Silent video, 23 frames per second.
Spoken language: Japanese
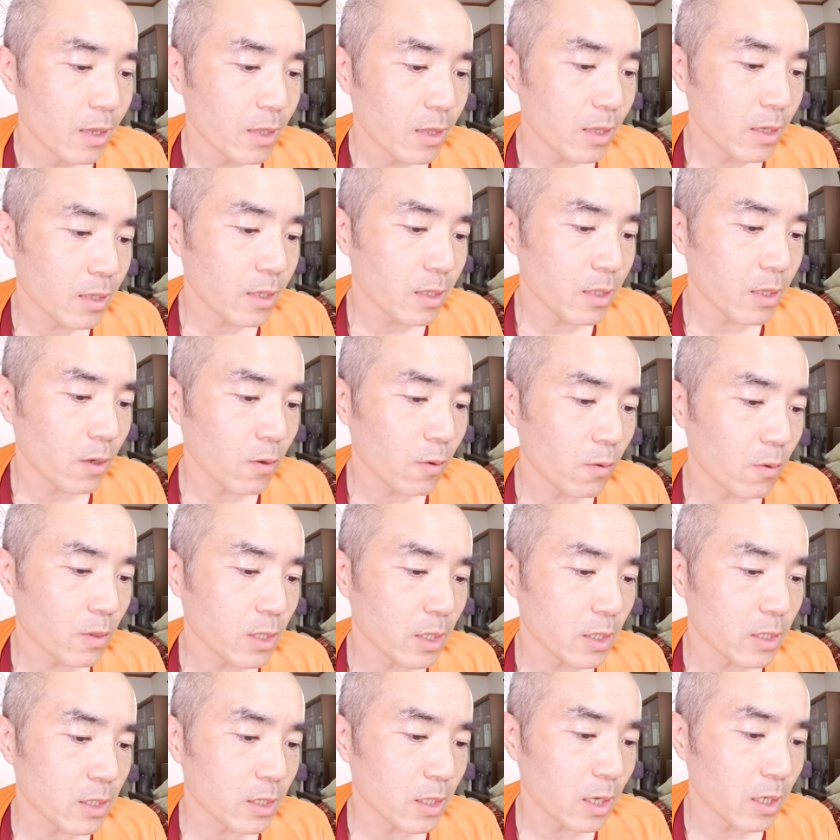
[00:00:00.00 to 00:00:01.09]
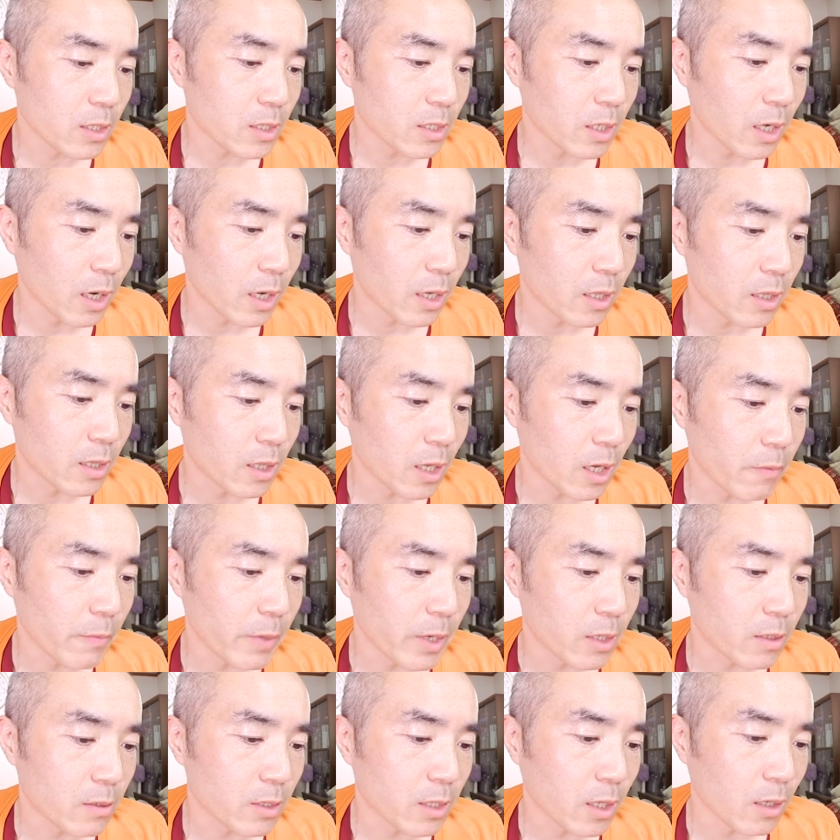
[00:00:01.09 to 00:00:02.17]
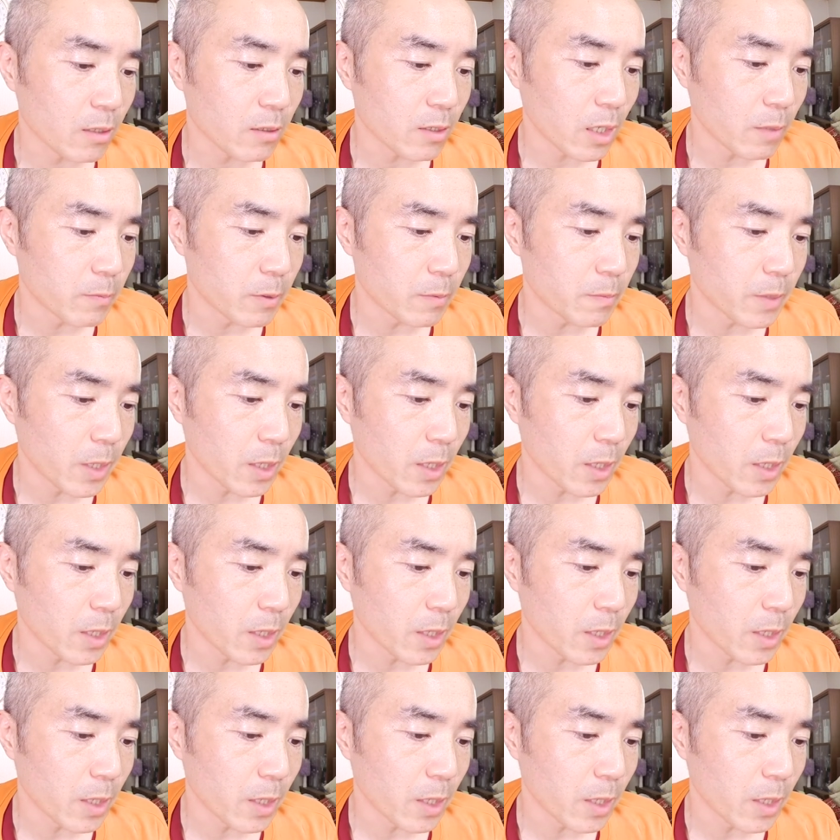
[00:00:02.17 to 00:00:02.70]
で、きな粉大さじ8杯、ターメリック 3g、